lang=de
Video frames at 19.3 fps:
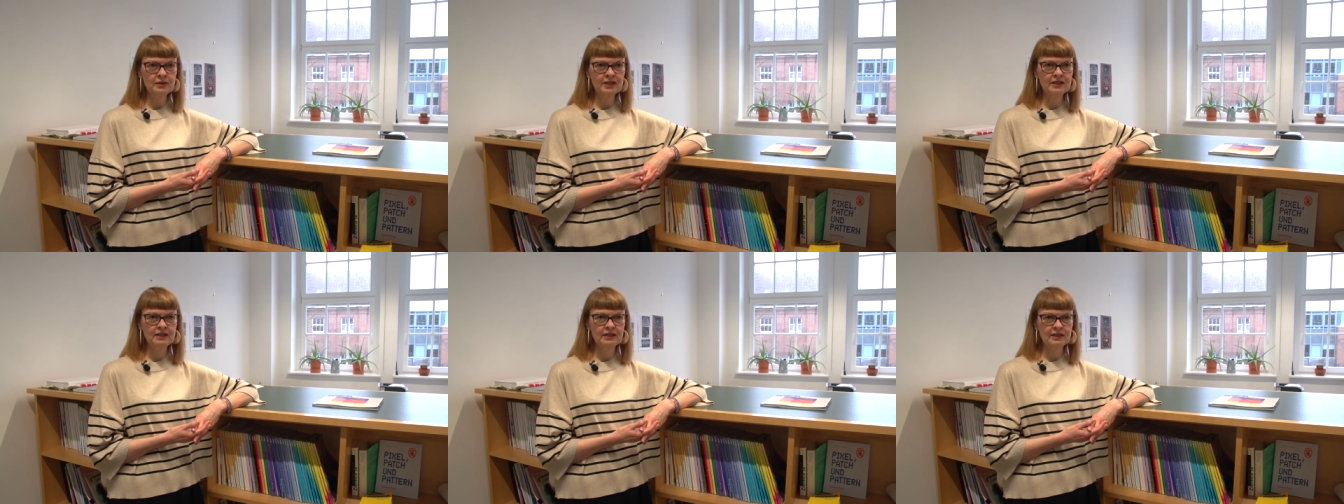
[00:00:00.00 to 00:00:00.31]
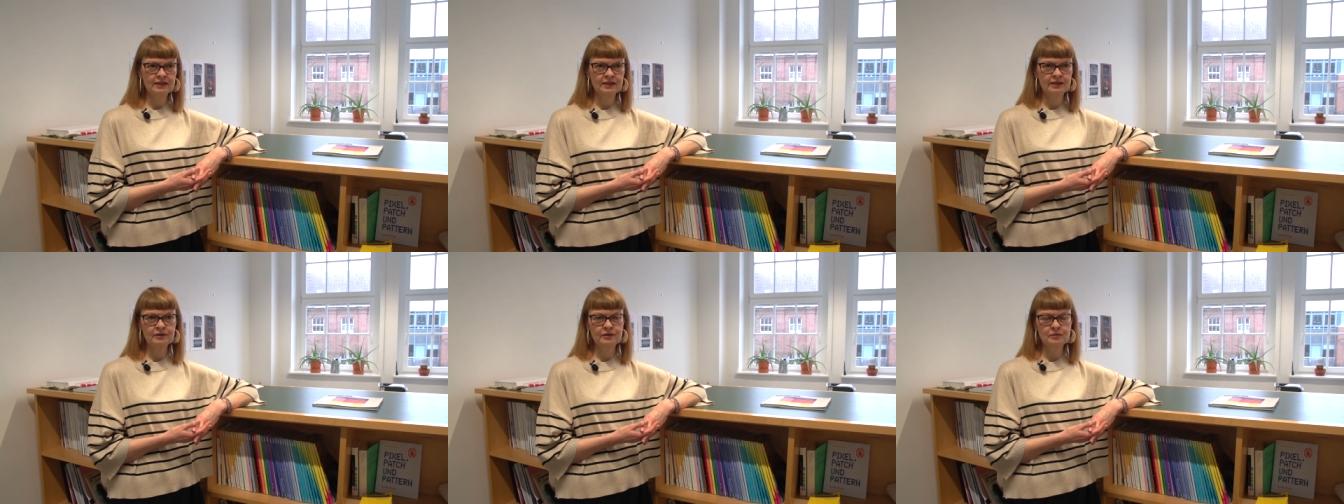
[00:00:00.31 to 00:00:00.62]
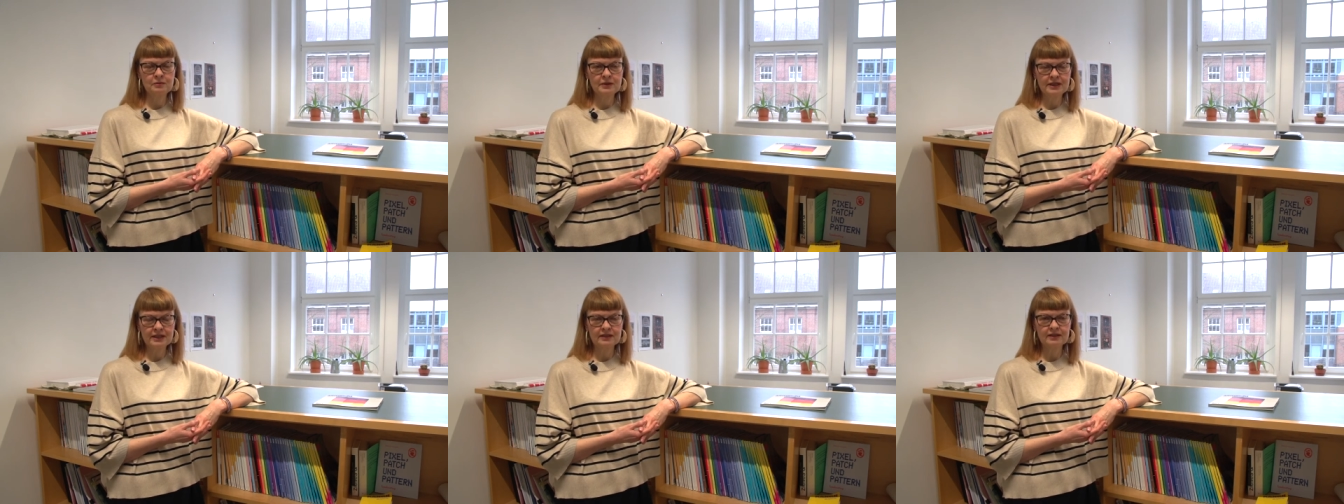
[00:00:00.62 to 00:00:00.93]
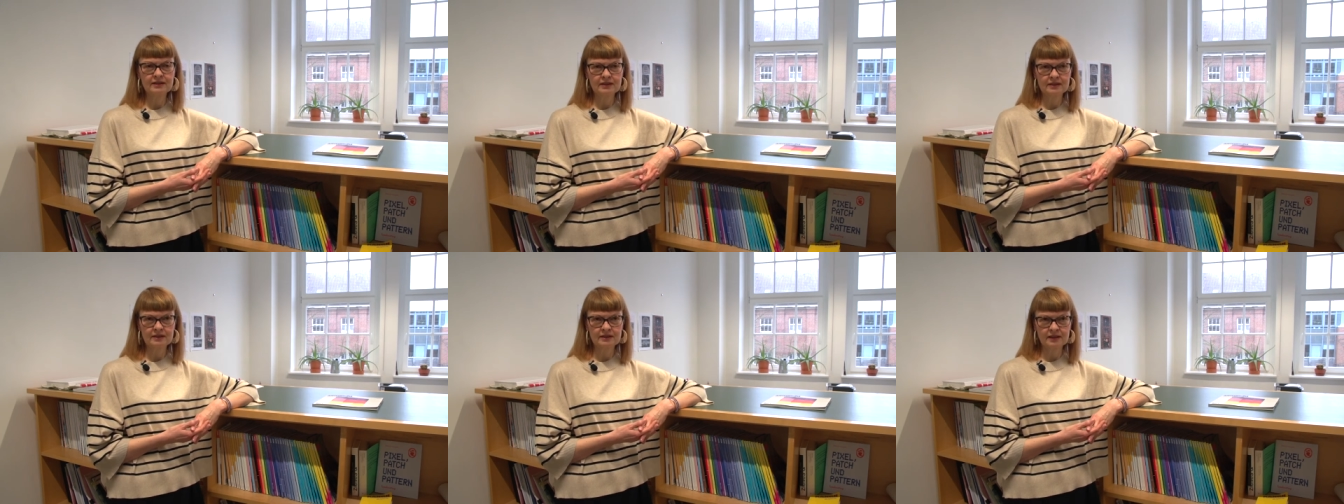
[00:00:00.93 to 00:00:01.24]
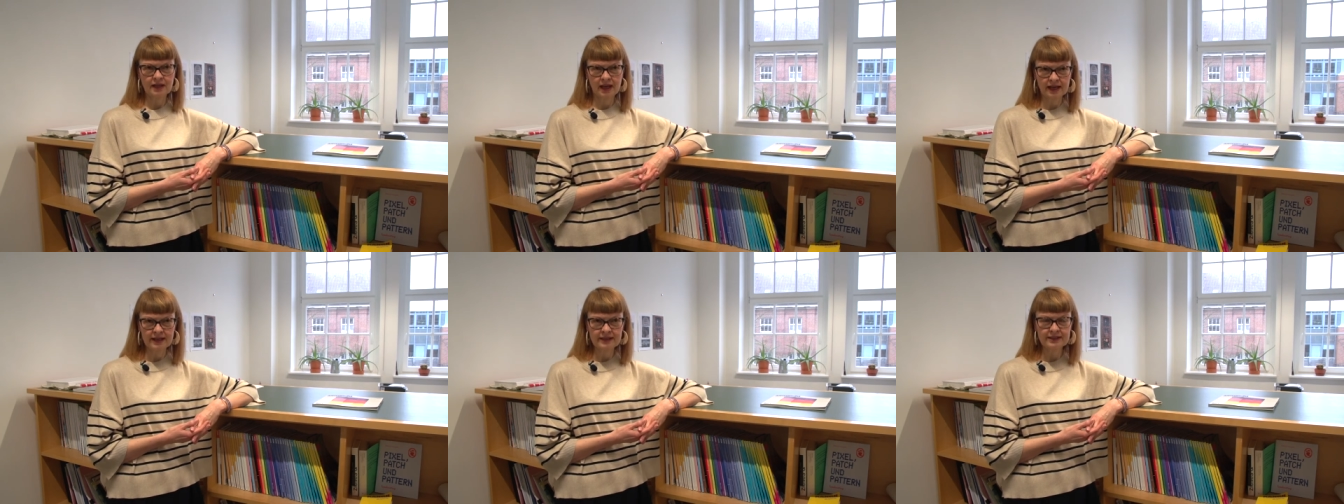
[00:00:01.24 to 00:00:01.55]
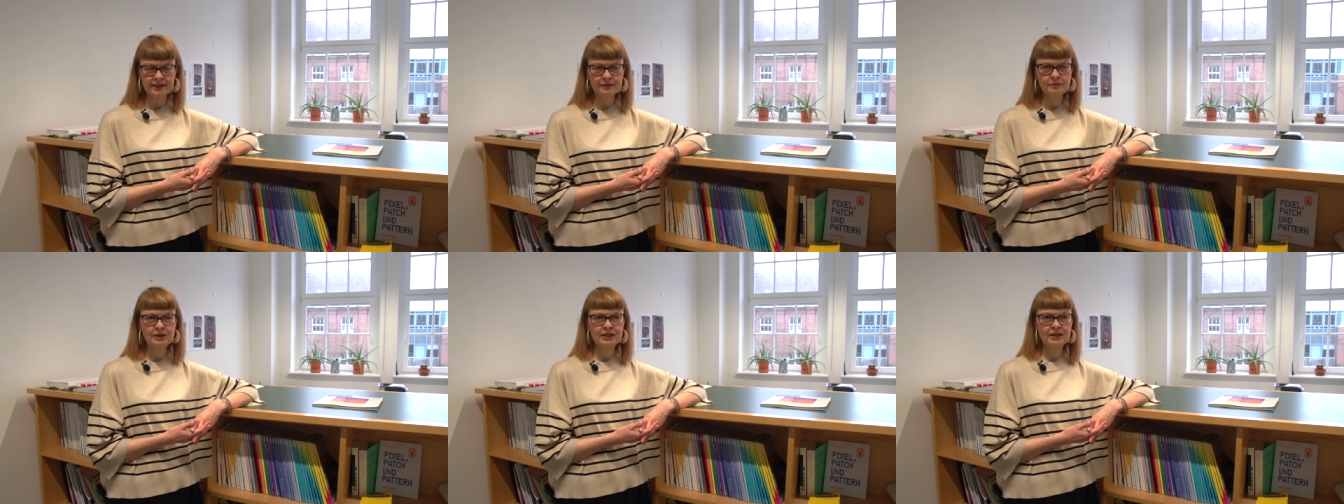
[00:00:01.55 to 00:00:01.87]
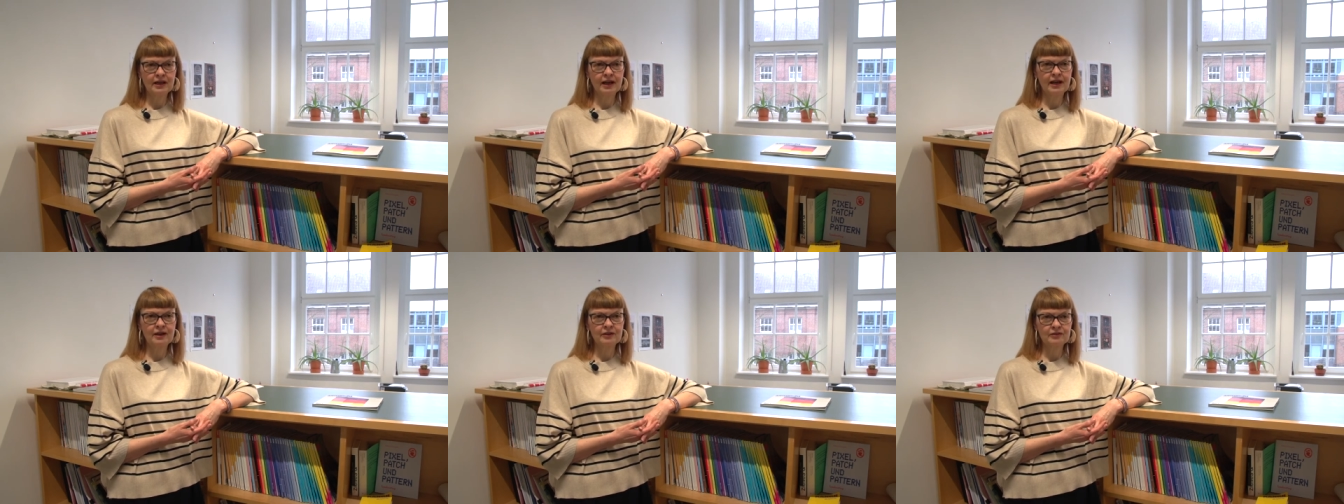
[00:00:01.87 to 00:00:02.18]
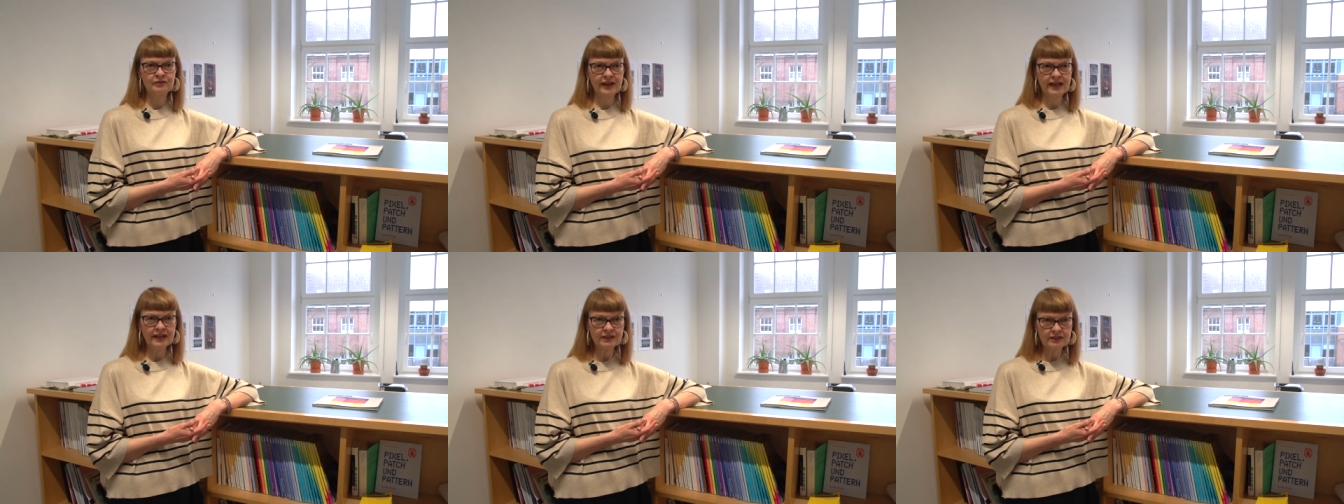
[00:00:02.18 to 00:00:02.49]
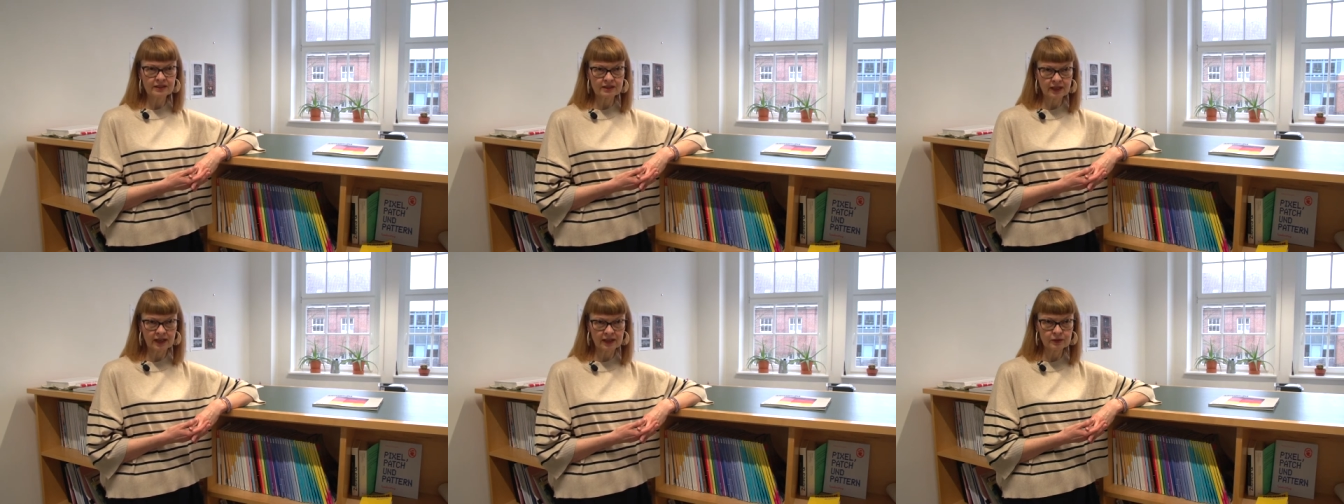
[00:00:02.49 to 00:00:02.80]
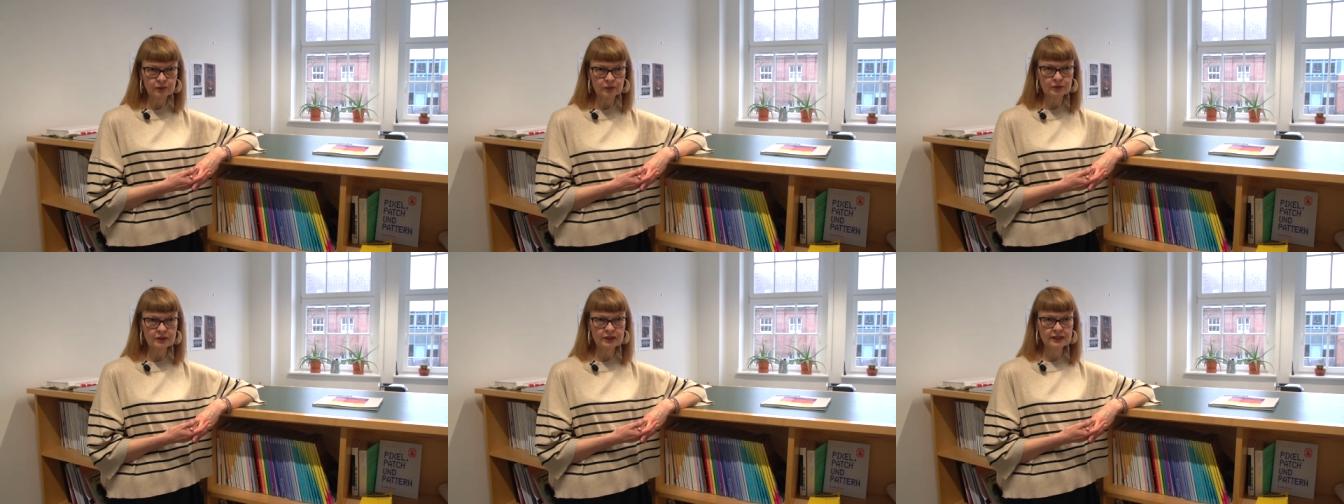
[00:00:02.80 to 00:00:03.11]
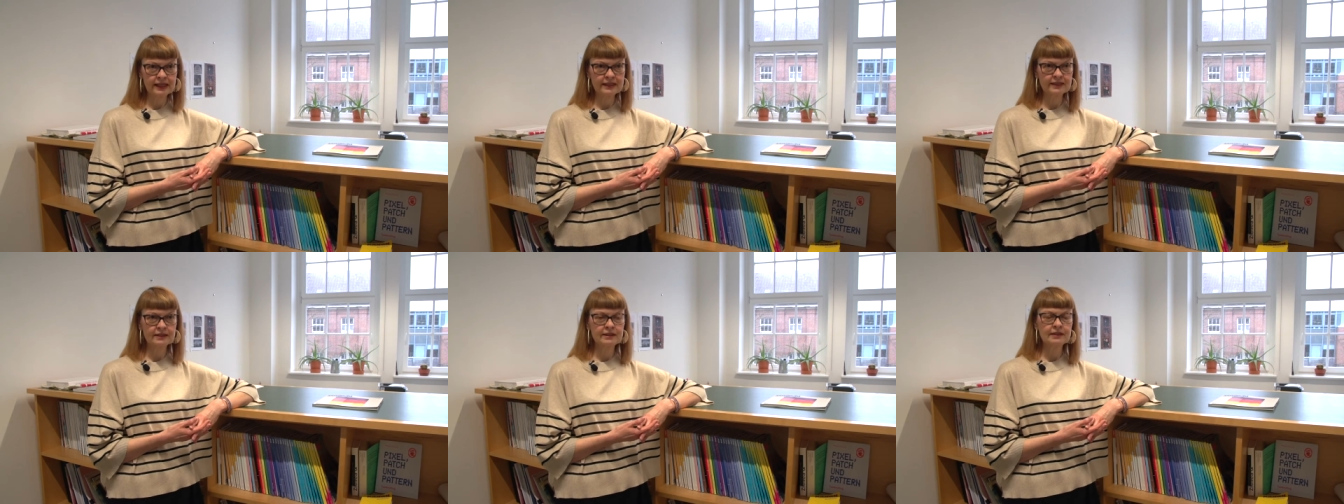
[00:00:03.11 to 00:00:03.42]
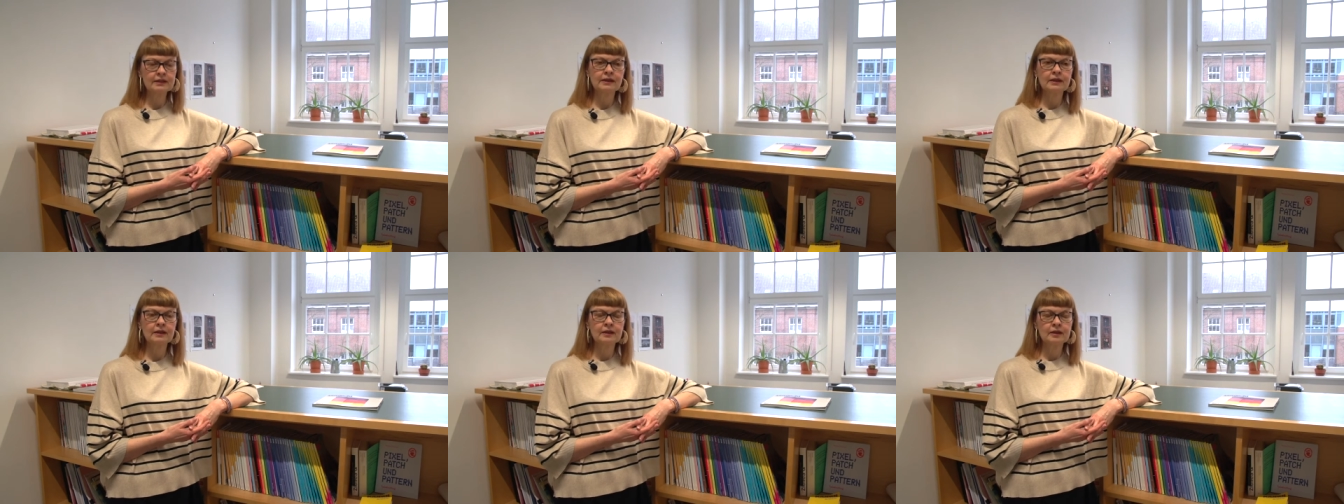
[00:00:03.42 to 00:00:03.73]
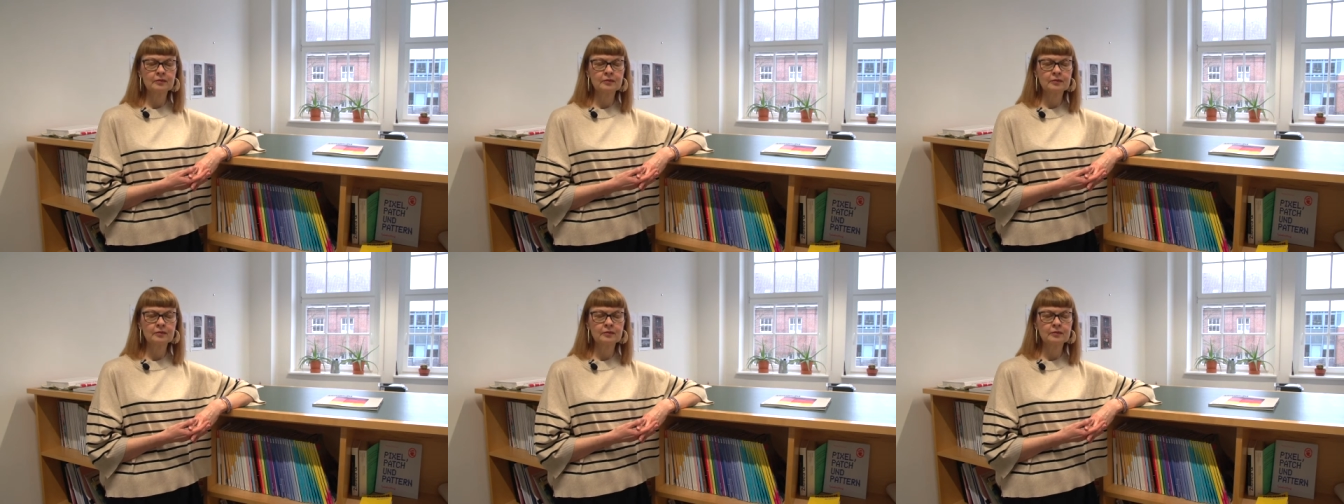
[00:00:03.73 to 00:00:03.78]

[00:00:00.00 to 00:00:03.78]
biete ich also mindestens ein Seminar auf Englisch an, grundsätzlich.